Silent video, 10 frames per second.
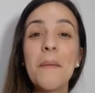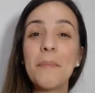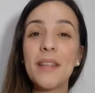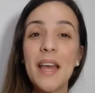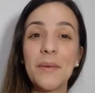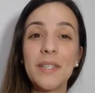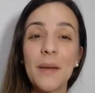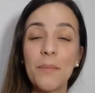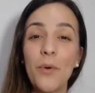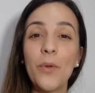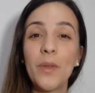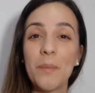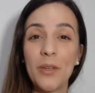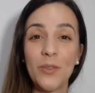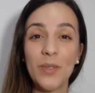me deram esse apoio, que
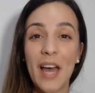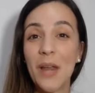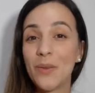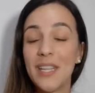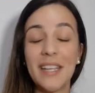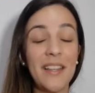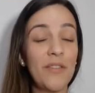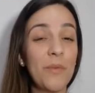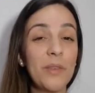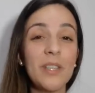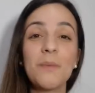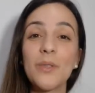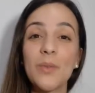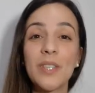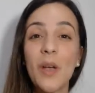me ajudaram. Eu sei que teve muitas
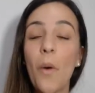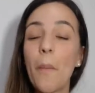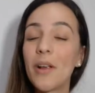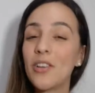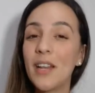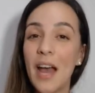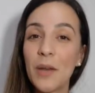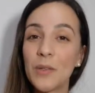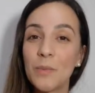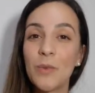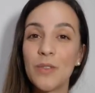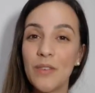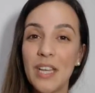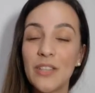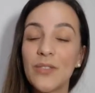pessoas que compartilharam os meus
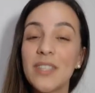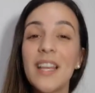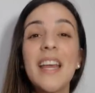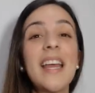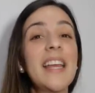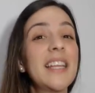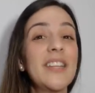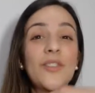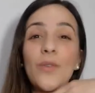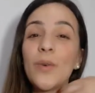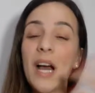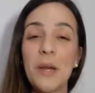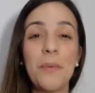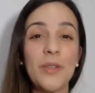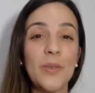vídeos que divulgaram para as